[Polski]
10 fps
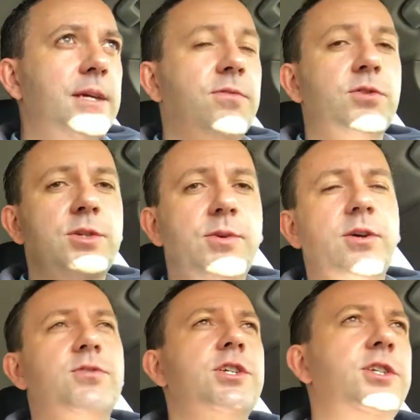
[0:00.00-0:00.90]
Tworzymy
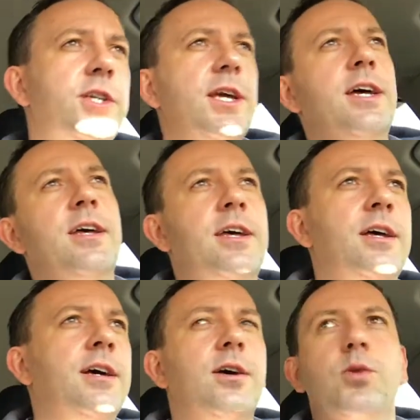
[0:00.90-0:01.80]
go w Szczecinie.
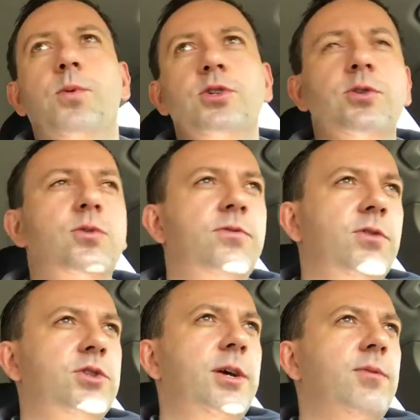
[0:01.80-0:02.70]
Od początku
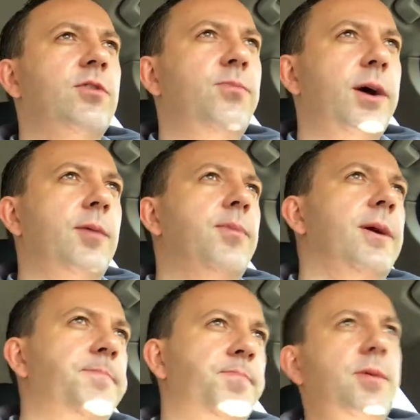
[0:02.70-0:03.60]
tworzyłem go w
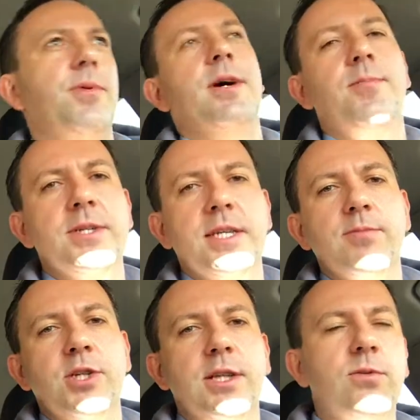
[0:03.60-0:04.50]
PHP. PHP
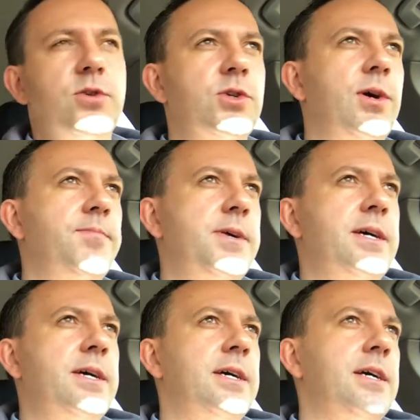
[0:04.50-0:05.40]
sam się nauczyłem.
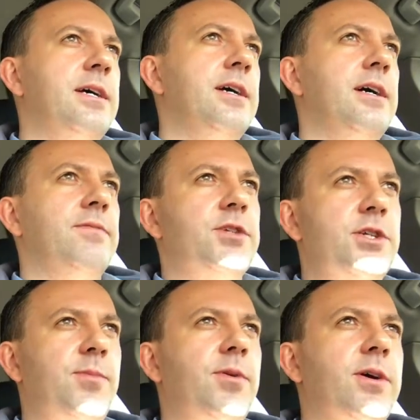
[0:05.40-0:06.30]

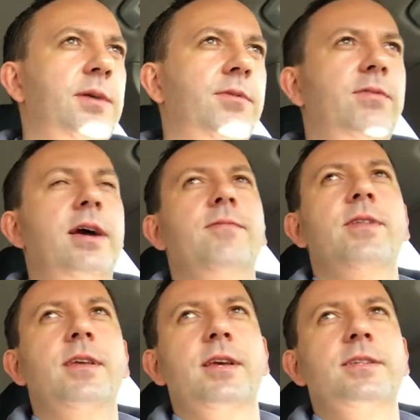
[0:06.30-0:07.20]
Wcześniej programowałem w
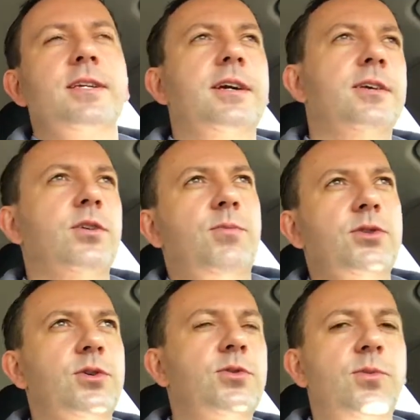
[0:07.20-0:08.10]
innych językach i od
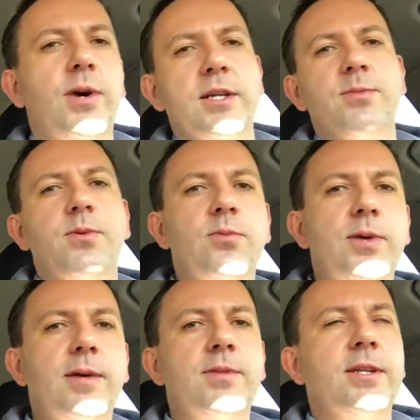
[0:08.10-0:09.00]
początku bardzo
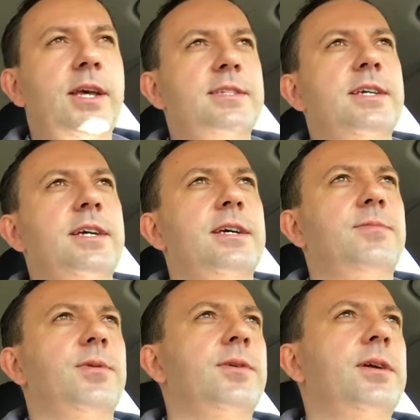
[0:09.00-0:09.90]
polubiłem ten język
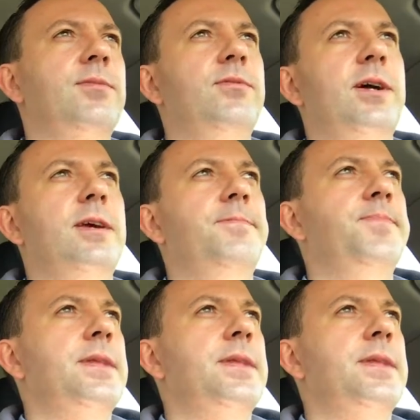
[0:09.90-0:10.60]
programowania.